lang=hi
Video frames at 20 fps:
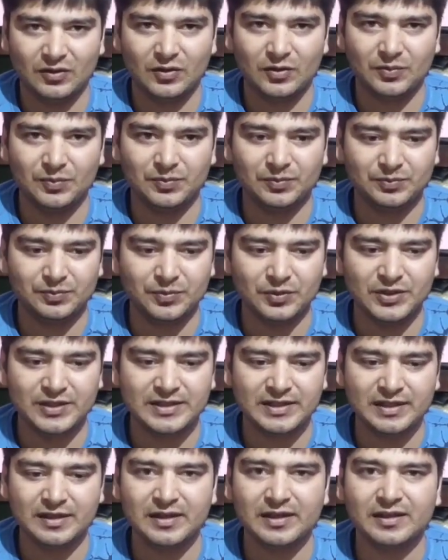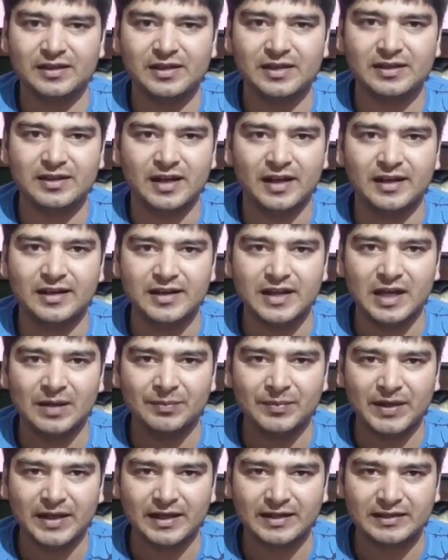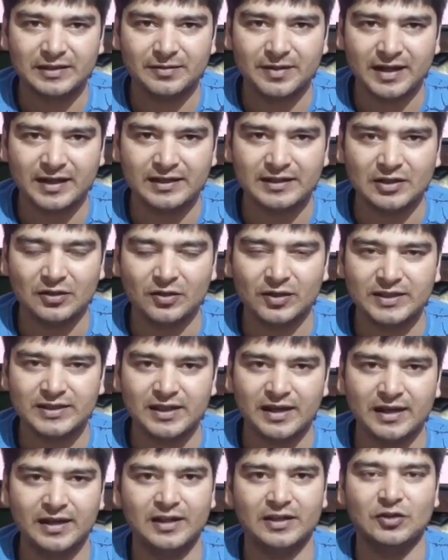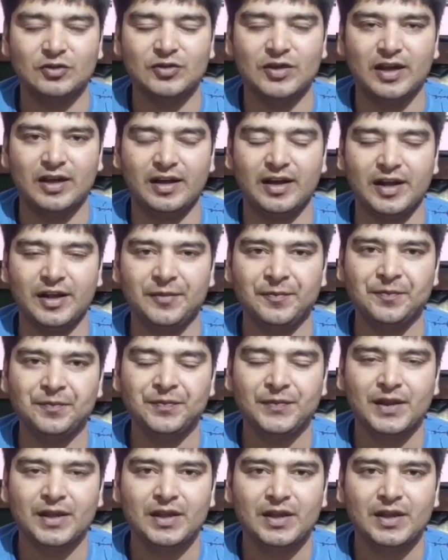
और पुलिस ने ये ठान लिया मैं घर से बाहर नहीं जाऊँगा जान है तो जान है